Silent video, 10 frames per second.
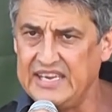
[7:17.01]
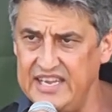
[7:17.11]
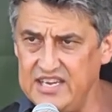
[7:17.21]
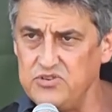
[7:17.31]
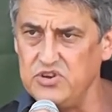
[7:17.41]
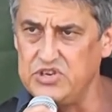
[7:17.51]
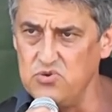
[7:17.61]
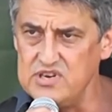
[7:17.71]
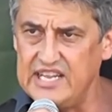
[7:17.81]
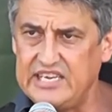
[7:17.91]
Kindern und
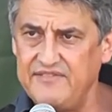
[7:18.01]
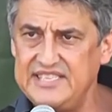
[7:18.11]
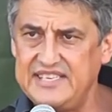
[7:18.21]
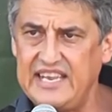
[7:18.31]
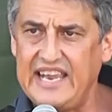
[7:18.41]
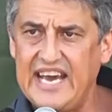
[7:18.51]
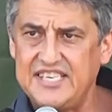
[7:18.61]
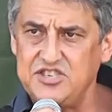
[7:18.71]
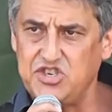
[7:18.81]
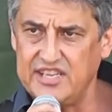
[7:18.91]
Jugendlichen, wenn sie den ersten